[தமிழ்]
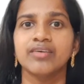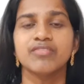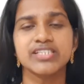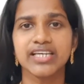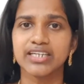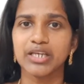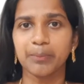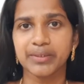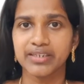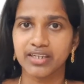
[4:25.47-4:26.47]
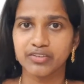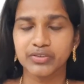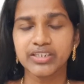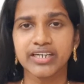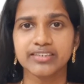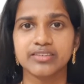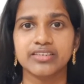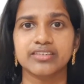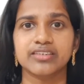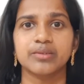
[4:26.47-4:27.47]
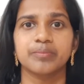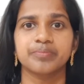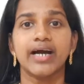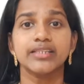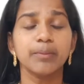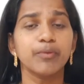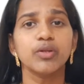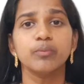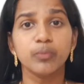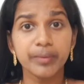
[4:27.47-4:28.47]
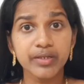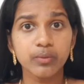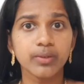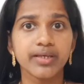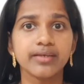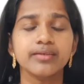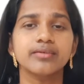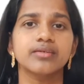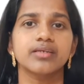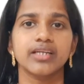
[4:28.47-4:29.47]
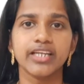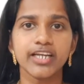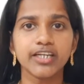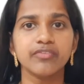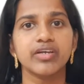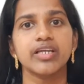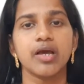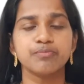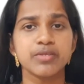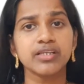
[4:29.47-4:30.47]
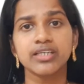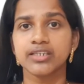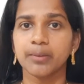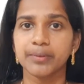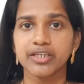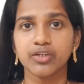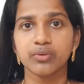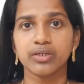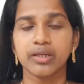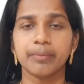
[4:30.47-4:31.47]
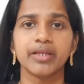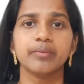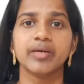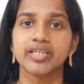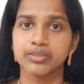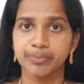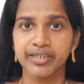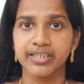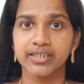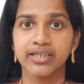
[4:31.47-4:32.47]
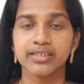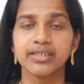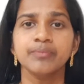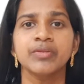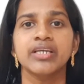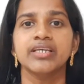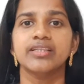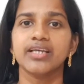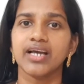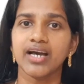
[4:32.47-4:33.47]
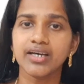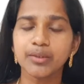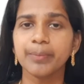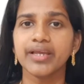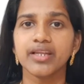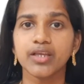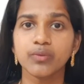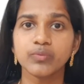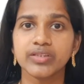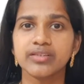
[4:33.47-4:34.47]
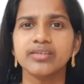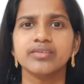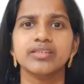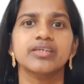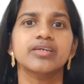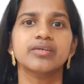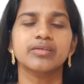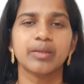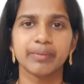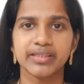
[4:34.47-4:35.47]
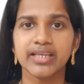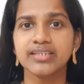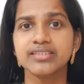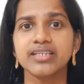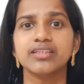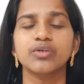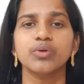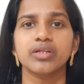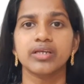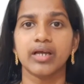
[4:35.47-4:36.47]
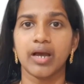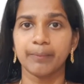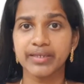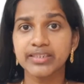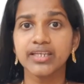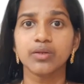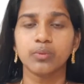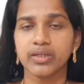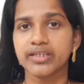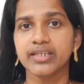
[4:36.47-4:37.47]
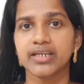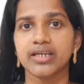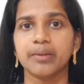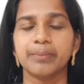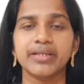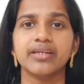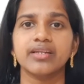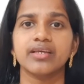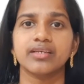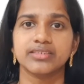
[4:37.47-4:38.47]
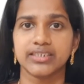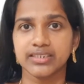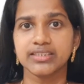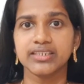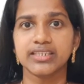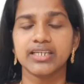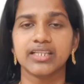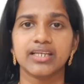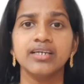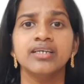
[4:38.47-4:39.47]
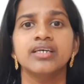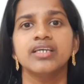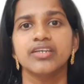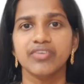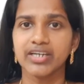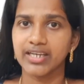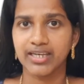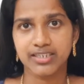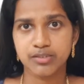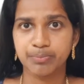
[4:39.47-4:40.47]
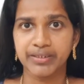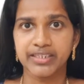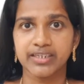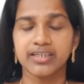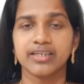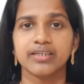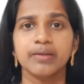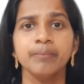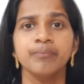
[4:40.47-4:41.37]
விசாரணை அப்படின்றது வந்து நடந்துட்டுருக்கு அதே போல் முபினோட ரிலேட்டிவான அப்சர் கான் அப்படின்ற ஒரு நபரையும் அரெஸ்ட் பண்ணியிருக்காங்க இந்த ஆறு பேரையும் வந்து இந்த நம்ம தேசியத்துக்கு ஒரு அமைதியை குலைக்கிறாங்க அப்படின்ற சட்டத்தின் கீழே தான் இவங்களை அரெஸ்ட் பண்ணியிருக்காங்க